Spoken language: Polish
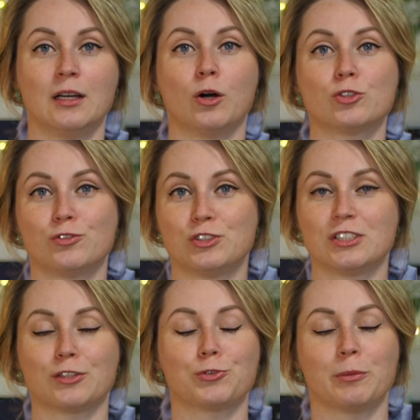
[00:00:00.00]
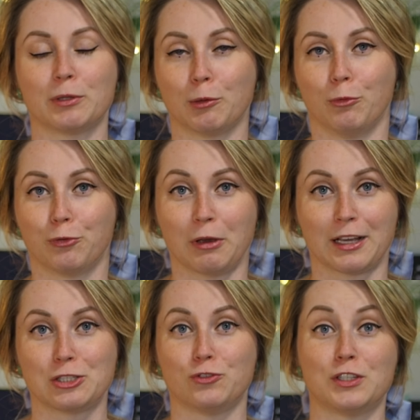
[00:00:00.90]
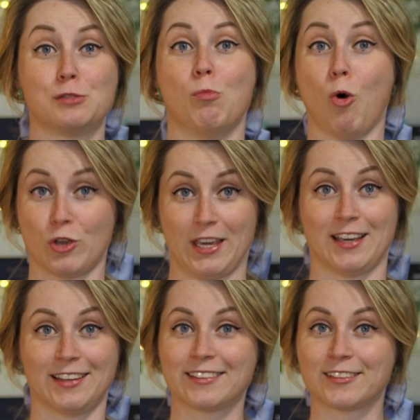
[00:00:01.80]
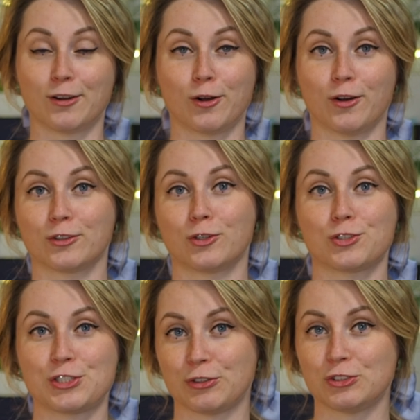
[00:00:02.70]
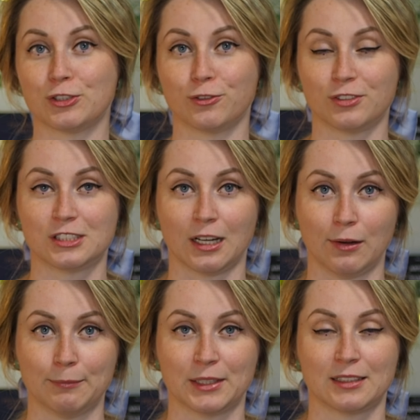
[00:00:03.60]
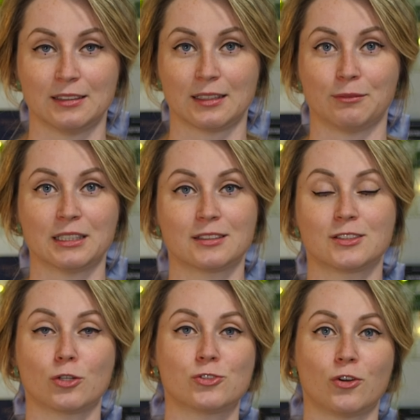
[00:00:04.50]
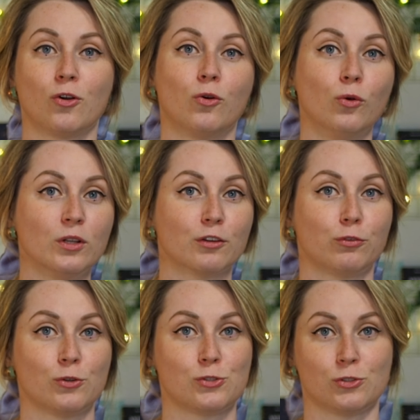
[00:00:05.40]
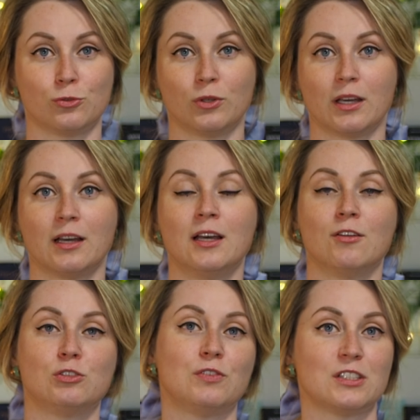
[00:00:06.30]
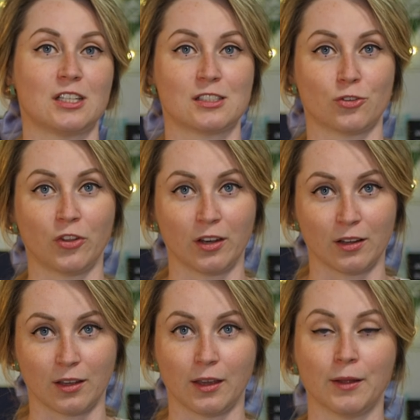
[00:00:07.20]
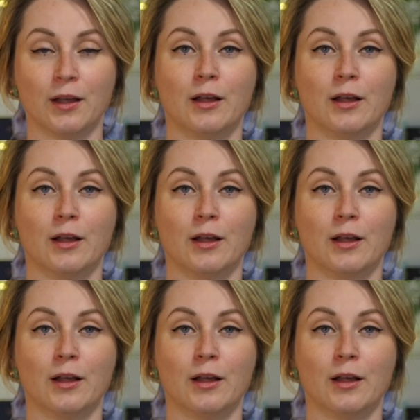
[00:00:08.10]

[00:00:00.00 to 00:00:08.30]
Oczywiście ja tu nie będę mówiła jakiejś wiedzy mojej, tylko to, co się dowiedziałam na ten temat, to, co ogólnie funkcjonuje w świecie ezoteryki.